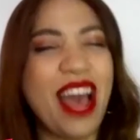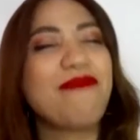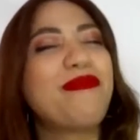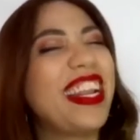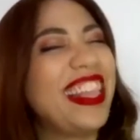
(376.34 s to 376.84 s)

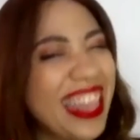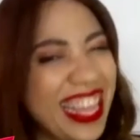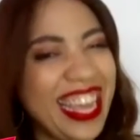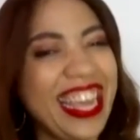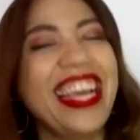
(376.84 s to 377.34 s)

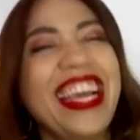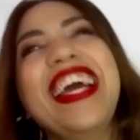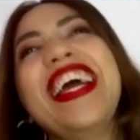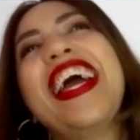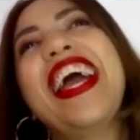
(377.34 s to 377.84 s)
aprendí
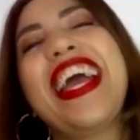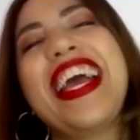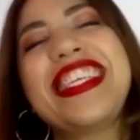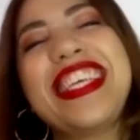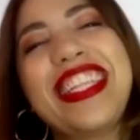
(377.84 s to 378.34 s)

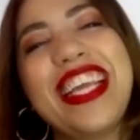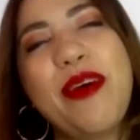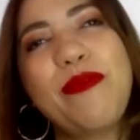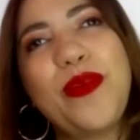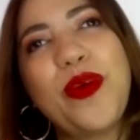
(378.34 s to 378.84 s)
en ese
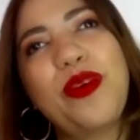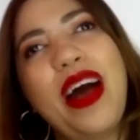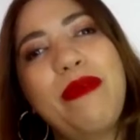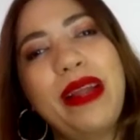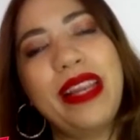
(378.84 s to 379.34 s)
tiempo
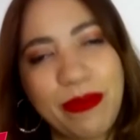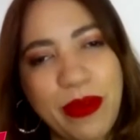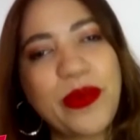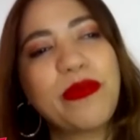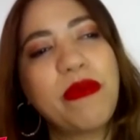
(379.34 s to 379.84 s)
a
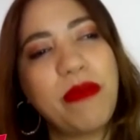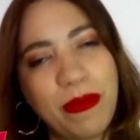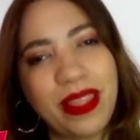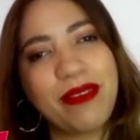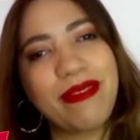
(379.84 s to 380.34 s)
valerme por mí
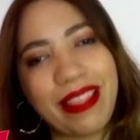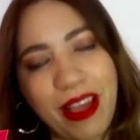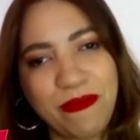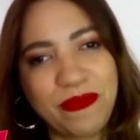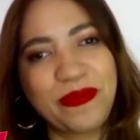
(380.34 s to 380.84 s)
misma de verdad.